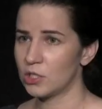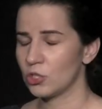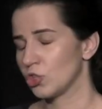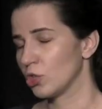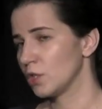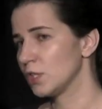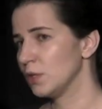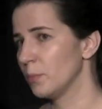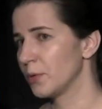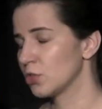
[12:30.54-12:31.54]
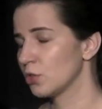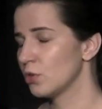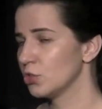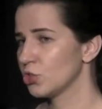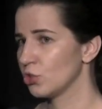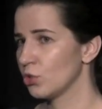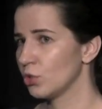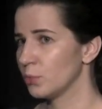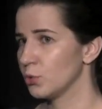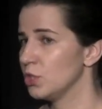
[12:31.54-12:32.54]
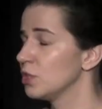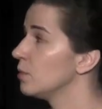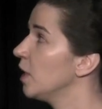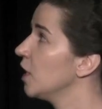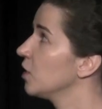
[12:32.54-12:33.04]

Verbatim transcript: но что-то с ними происходит, что на пути к Земле